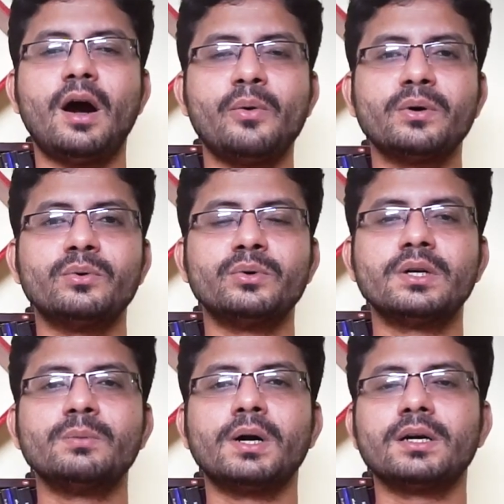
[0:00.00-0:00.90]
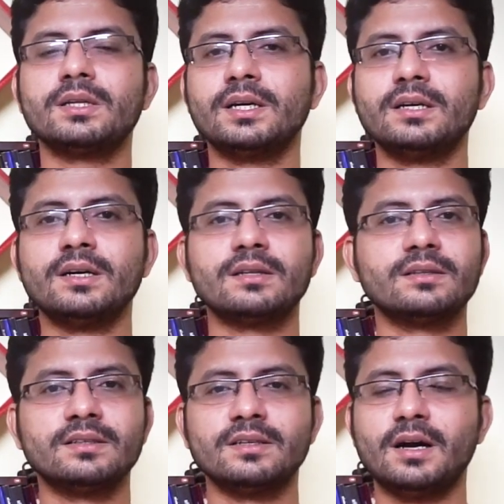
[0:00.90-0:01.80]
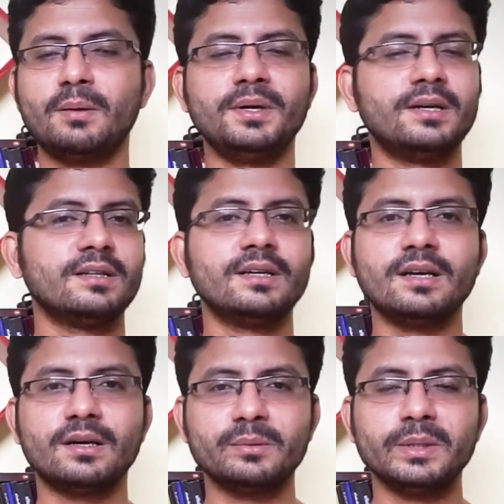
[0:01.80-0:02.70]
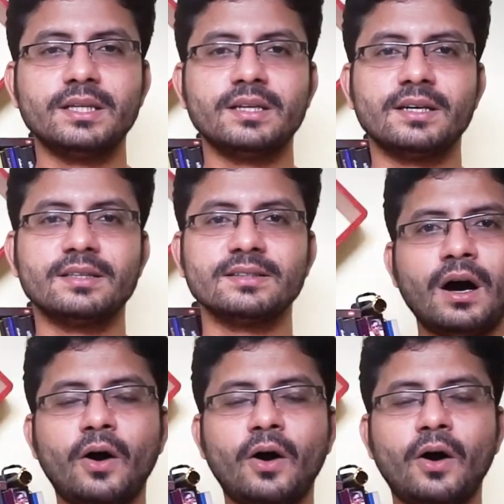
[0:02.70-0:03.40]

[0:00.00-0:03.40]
அவங்க ஊருக்கு பக்கத்தில் என்ன இருந்தது அப்படின்றதே யாருக்குமே தெரியாது